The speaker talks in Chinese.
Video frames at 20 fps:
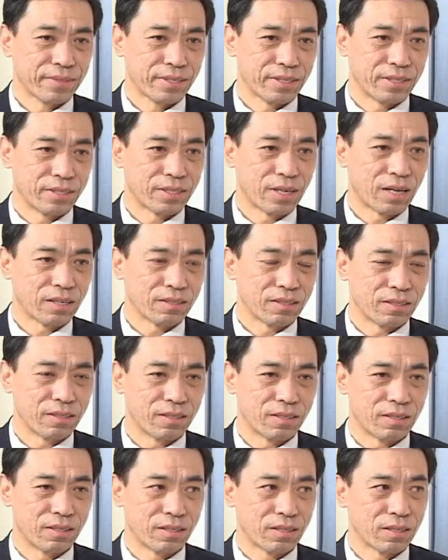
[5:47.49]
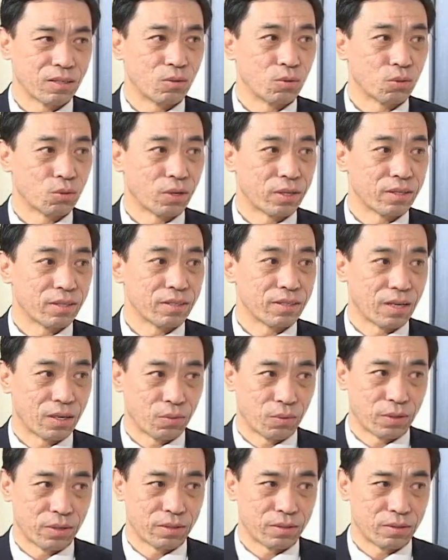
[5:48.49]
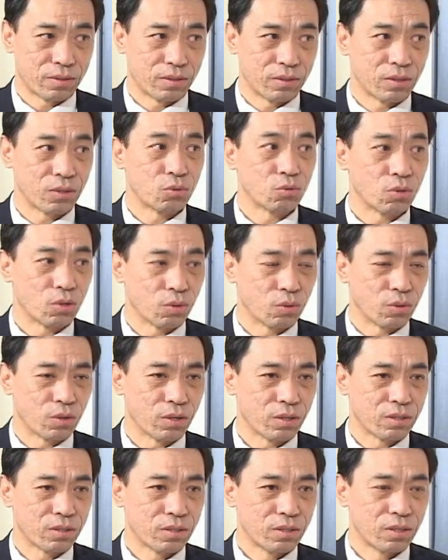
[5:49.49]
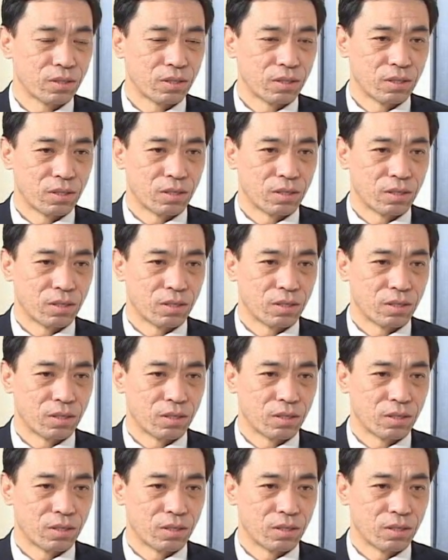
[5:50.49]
跟当地的歌舞团的演员也学过。嗯。